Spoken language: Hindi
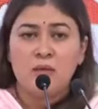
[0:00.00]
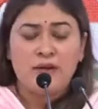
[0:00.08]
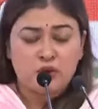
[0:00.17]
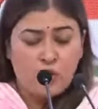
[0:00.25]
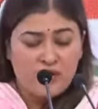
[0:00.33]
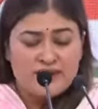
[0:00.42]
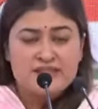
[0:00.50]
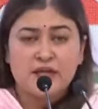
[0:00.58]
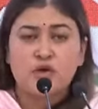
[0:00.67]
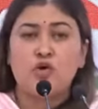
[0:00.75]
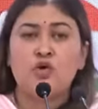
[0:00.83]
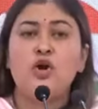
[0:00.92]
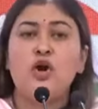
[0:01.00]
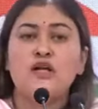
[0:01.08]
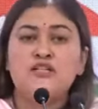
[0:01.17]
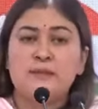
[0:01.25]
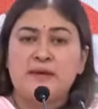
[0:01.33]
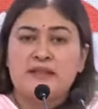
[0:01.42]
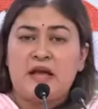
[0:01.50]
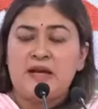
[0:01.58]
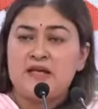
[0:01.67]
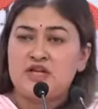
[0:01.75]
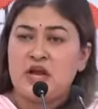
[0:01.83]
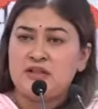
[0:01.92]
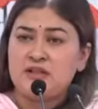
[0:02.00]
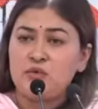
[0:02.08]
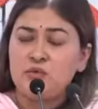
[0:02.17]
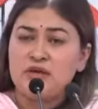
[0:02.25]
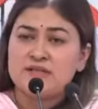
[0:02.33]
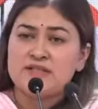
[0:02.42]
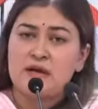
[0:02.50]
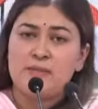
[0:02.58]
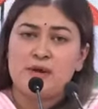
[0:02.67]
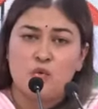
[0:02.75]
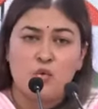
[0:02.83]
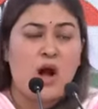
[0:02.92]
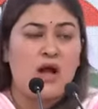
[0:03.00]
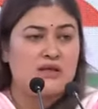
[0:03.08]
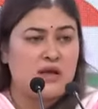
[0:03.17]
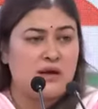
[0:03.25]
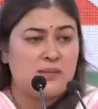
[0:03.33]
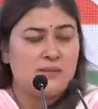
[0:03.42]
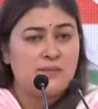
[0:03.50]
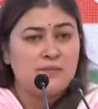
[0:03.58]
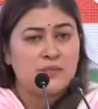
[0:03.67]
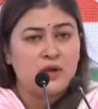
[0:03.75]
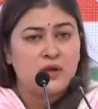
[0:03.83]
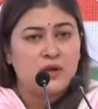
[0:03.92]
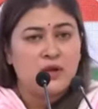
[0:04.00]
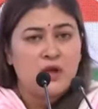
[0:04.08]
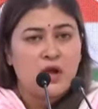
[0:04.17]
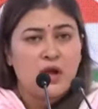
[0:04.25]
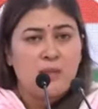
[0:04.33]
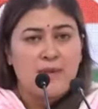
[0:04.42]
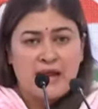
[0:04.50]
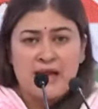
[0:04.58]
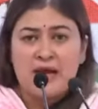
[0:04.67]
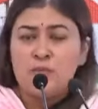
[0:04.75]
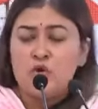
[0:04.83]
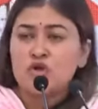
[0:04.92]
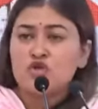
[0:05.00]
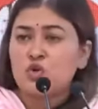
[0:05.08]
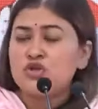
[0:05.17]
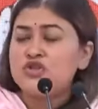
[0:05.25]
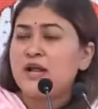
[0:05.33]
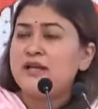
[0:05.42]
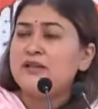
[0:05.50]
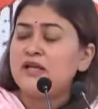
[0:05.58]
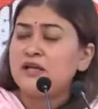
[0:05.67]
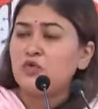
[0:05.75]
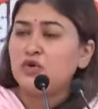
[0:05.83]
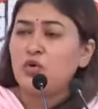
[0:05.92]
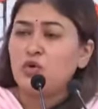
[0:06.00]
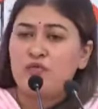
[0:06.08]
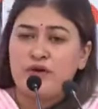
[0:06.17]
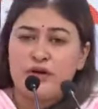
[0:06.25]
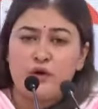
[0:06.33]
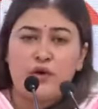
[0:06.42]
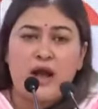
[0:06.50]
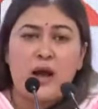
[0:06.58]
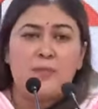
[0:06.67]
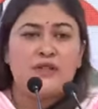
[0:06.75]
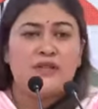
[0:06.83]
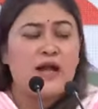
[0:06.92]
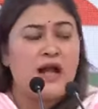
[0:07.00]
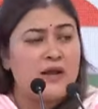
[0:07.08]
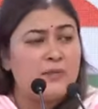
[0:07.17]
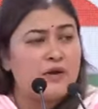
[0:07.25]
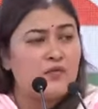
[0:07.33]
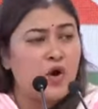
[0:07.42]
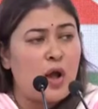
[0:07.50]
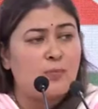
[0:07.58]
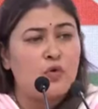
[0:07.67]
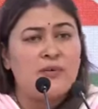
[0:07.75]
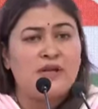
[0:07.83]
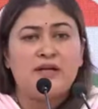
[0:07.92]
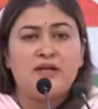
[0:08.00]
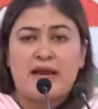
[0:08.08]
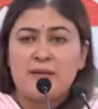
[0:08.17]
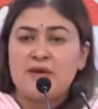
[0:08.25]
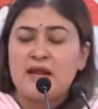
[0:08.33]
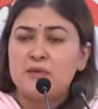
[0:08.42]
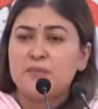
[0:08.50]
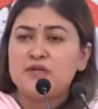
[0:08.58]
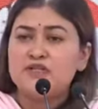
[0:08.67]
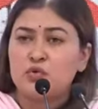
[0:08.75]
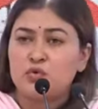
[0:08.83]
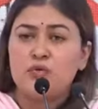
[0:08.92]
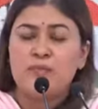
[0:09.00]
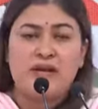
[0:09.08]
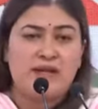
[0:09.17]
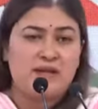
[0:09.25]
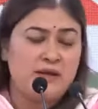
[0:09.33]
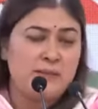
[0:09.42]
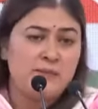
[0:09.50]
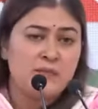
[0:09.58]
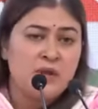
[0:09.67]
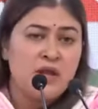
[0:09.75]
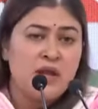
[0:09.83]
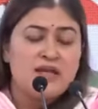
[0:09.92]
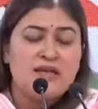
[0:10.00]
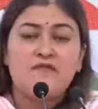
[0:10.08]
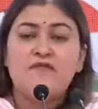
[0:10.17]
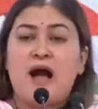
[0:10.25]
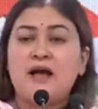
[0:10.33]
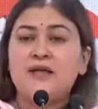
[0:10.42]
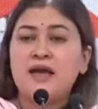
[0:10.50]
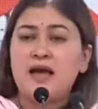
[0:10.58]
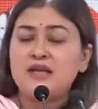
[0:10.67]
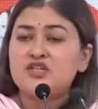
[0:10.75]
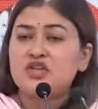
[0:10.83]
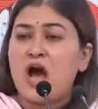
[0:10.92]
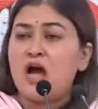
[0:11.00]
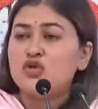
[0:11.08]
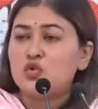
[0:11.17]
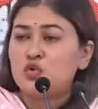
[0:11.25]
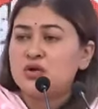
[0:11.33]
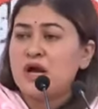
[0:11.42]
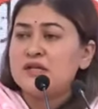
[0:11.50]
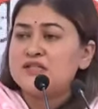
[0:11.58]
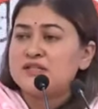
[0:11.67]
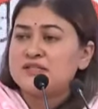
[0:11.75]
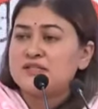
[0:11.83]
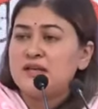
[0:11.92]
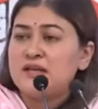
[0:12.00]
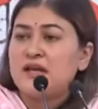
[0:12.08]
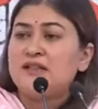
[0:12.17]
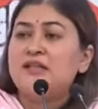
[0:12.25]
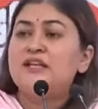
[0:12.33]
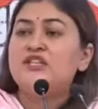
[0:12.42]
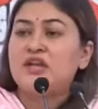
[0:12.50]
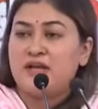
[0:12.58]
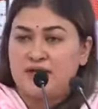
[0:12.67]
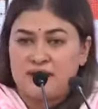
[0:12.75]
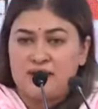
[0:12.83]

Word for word: मैं थोड़ी सी क्रोनोलॉजी बताना चाहती हूं कि असल में हुआ क्या पहले हम लोग सोच रहे थे कि वो दोनों वीडियो यहां पर दिखाएं पर वो आपको मेरी टाइमलाइन पर ज़रूर मिलेंगे ये वाक्य है चार जून का जिस दिन नतीजे